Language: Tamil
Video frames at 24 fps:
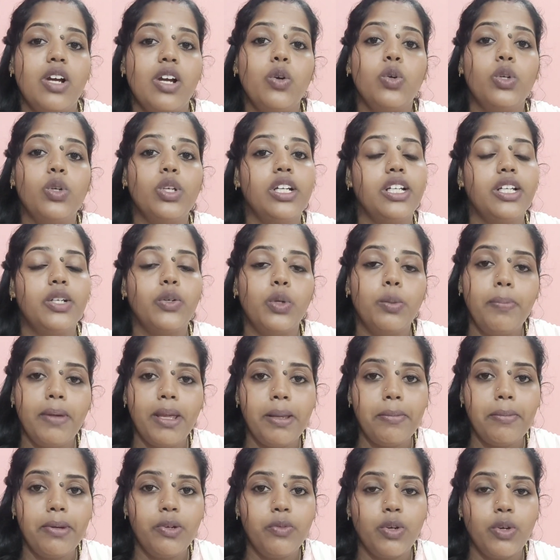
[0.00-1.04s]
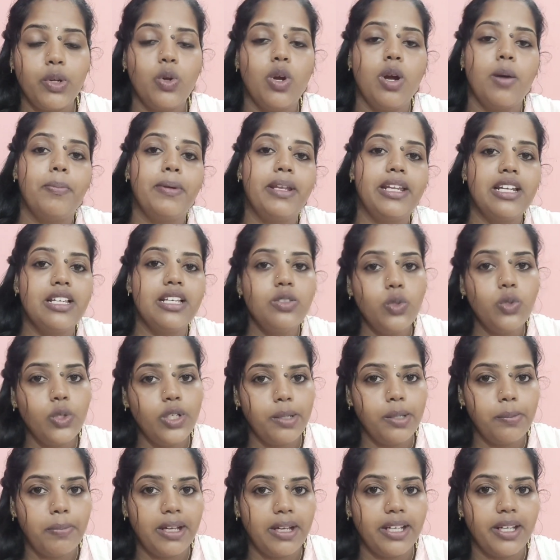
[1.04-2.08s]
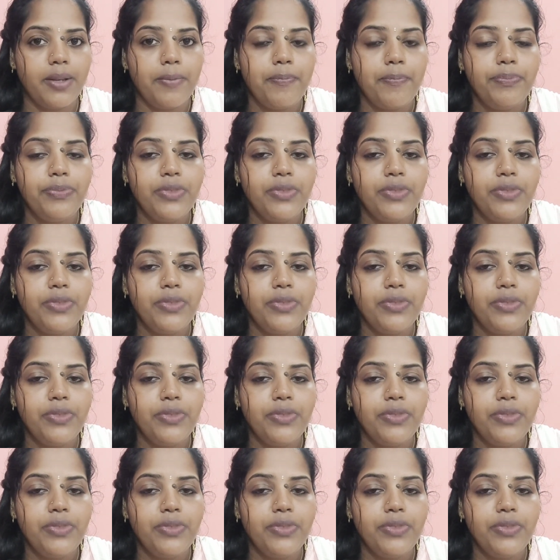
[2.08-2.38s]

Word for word: உங்களுக்கு ஒரு பேமெண்ட் வரும் அப்படின்லாம் சொல்லியிருப்பாங்க